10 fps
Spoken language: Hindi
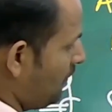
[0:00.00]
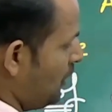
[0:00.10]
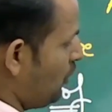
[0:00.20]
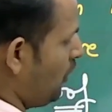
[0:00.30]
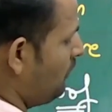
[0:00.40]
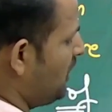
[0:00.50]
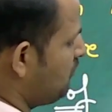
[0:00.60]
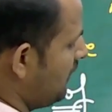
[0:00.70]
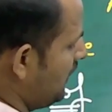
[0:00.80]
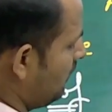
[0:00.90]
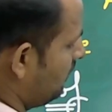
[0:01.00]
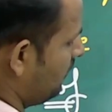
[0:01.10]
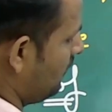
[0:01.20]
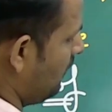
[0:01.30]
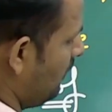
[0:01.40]
ई को बीच में ले
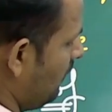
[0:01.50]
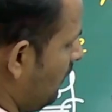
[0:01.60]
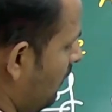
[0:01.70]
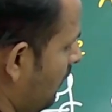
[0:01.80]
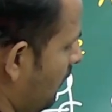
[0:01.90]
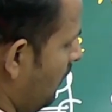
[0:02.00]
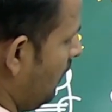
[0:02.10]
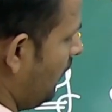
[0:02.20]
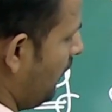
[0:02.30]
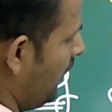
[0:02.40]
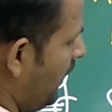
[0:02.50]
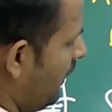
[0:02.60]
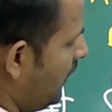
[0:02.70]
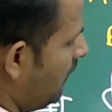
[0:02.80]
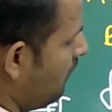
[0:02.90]

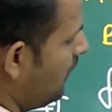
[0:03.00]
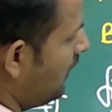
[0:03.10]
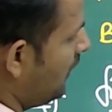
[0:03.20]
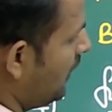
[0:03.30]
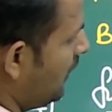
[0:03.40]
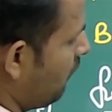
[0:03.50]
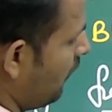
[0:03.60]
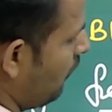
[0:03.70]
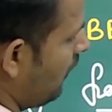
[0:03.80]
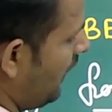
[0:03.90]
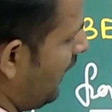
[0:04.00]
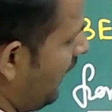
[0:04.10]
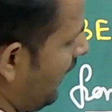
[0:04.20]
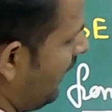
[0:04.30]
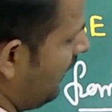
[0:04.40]
ए बी इक्वल होगा
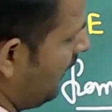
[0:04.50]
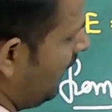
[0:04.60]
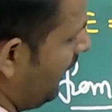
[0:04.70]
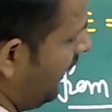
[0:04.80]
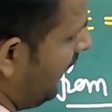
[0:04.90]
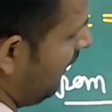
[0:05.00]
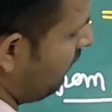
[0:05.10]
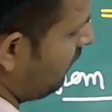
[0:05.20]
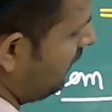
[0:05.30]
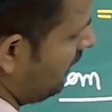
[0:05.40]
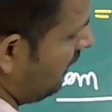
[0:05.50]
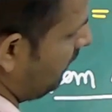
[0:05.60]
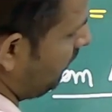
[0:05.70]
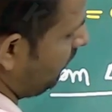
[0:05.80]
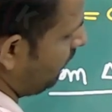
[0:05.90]
एंगल ए एफ सी के
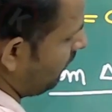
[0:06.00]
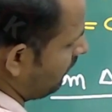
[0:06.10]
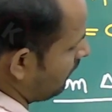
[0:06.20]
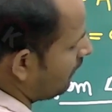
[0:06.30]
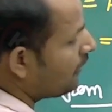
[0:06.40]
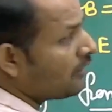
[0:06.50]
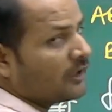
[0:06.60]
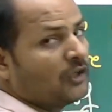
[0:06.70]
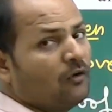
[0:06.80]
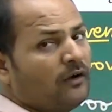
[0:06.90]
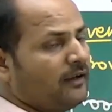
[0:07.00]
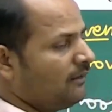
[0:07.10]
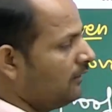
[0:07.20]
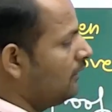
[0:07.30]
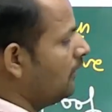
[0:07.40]
क्यों है
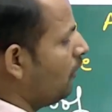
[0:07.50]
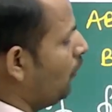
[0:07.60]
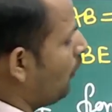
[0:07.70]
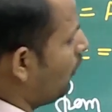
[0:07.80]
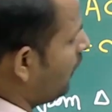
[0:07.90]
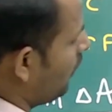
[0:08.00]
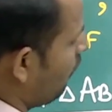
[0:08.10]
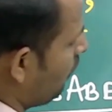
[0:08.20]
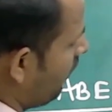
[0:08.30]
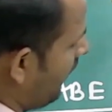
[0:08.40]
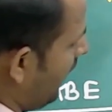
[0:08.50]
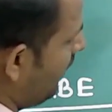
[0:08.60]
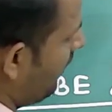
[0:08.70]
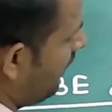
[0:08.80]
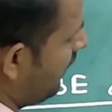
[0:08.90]
दोनों के दोनों 90
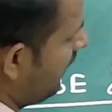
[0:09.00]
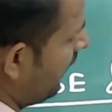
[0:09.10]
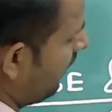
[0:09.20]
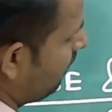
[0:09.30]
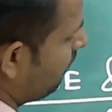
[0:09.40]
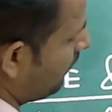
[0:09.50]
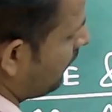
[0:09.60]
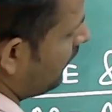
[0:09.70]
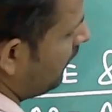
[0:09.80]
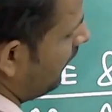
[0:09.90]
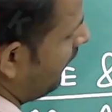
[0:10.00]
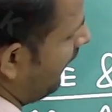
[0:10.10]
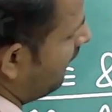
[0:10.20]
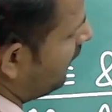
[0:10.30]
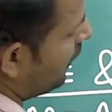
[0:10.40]
डिग्री है
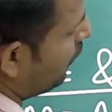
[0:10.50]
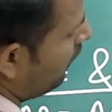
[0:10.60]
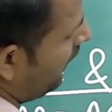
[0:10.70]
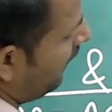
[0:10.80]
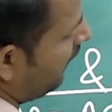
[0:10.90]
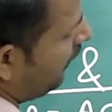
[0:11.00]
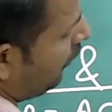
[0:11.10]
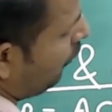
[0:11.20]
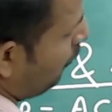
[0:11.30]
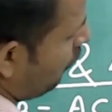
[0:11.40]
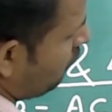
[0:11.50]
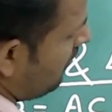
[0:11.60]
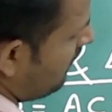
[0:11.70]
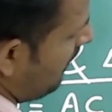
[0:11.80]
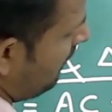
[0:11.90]
90 क्यों है क्वेश्चन
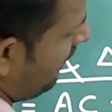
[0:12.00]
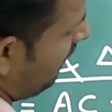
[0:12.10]
में हमारे